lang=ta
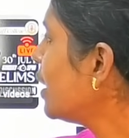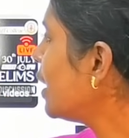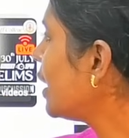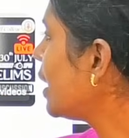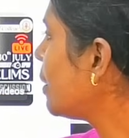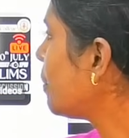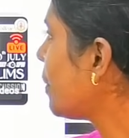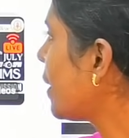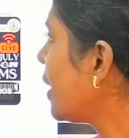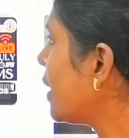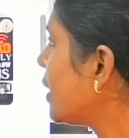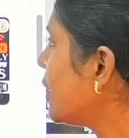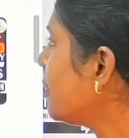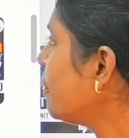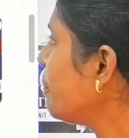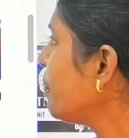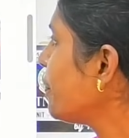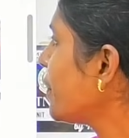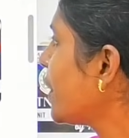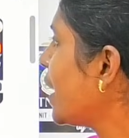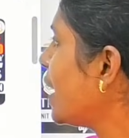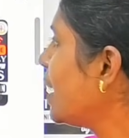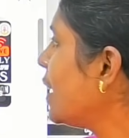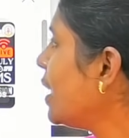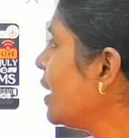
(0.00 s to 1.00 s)
இங்கே பாருங்கள்
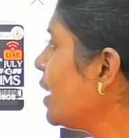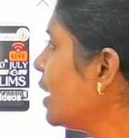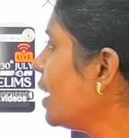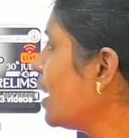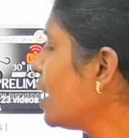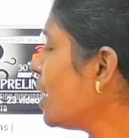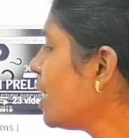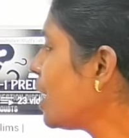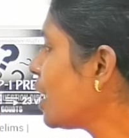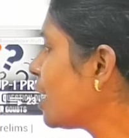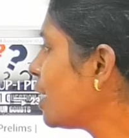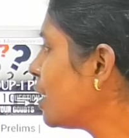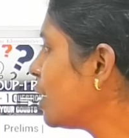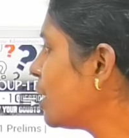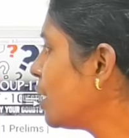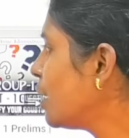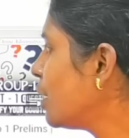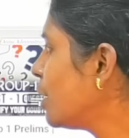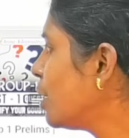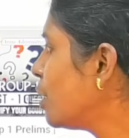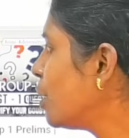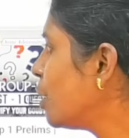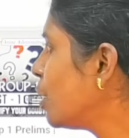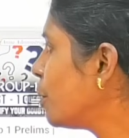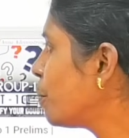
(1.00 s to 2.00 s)
என்னென்னலாம்
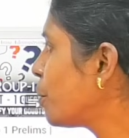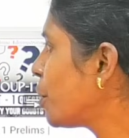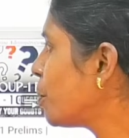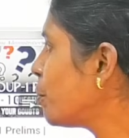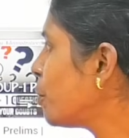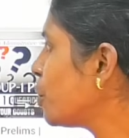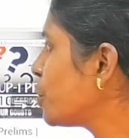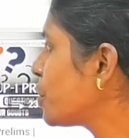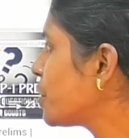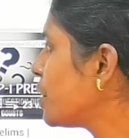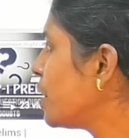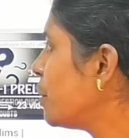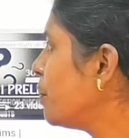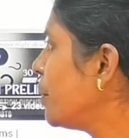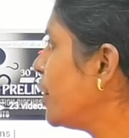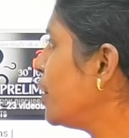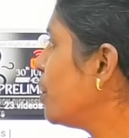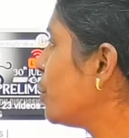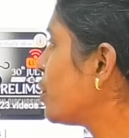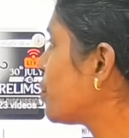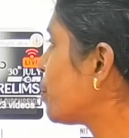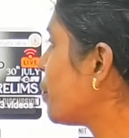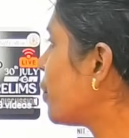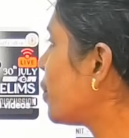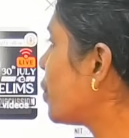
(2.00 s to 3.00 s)
நாங்கள் ப்ரொமோஷனல்
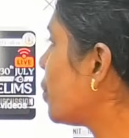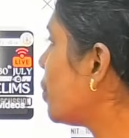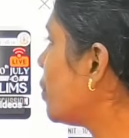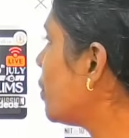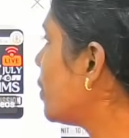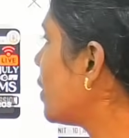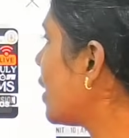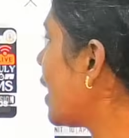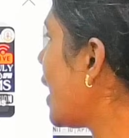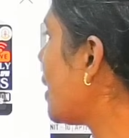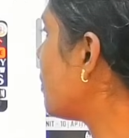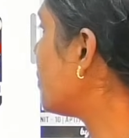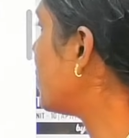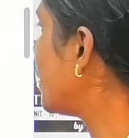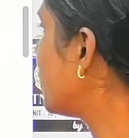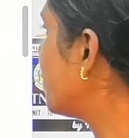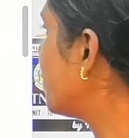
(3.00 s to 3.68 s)
வீடியோஸ் போட்டுவோம் ரேப்